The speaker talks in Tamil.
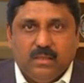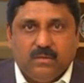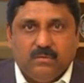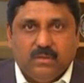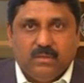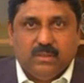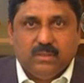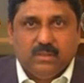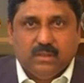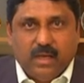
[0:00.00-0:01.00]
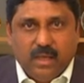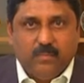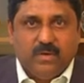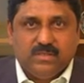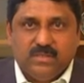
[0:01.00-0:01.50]
இதுக்கு வந்து நிறைய
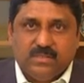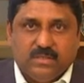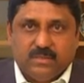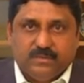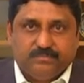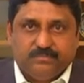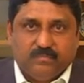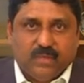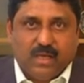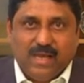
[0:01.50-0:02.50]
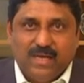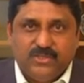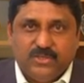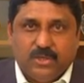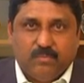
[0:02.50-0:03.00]
மெடிசின்ஸ் இருக்குது
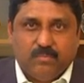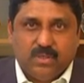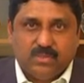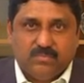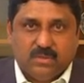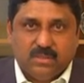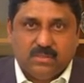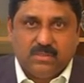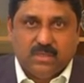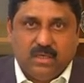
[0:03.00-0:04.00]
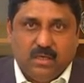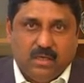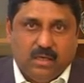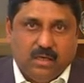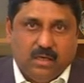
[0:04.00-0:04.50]
கால்சியம் பாஸ்பரஸ்
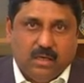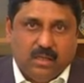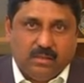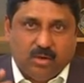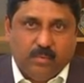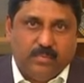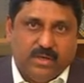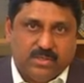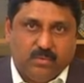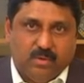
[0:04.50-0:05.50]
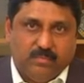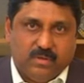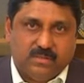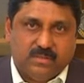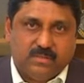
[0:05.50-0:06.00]
அண்டு அந்த காம்பினேஷன் உள்ள
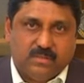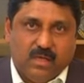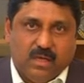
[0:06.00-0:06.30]
மெடிசின்ஸ்